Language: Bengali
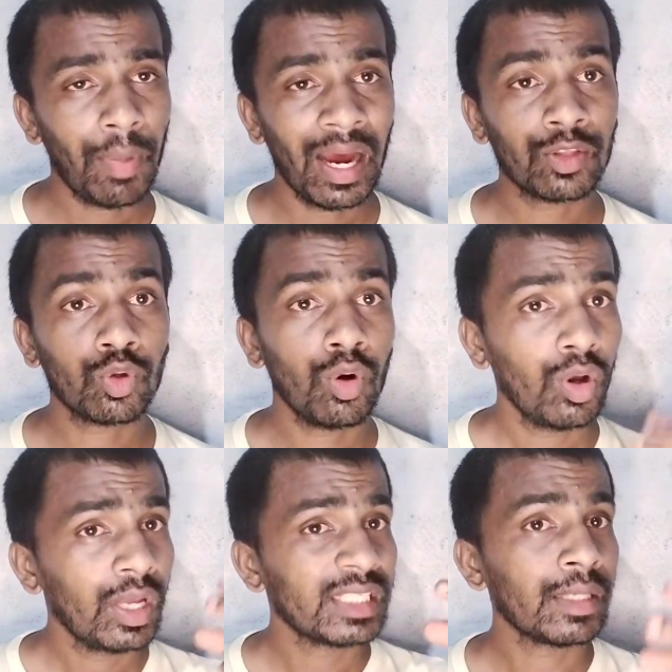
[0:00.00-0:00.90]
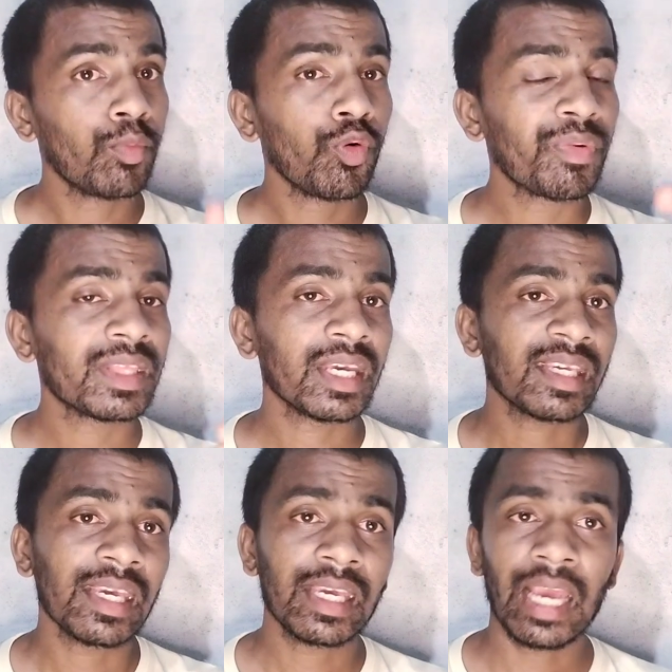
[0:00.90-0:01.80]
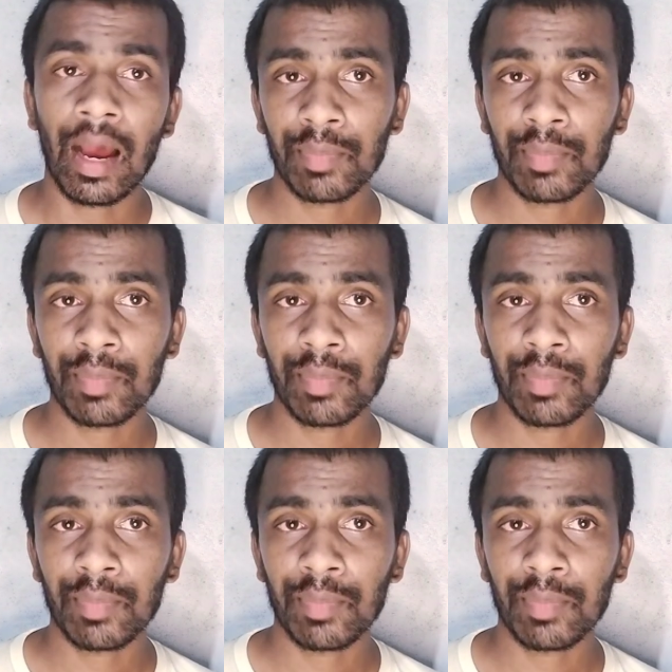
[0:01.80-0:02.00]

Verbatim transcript: পারতো যে মুভিতে কি কি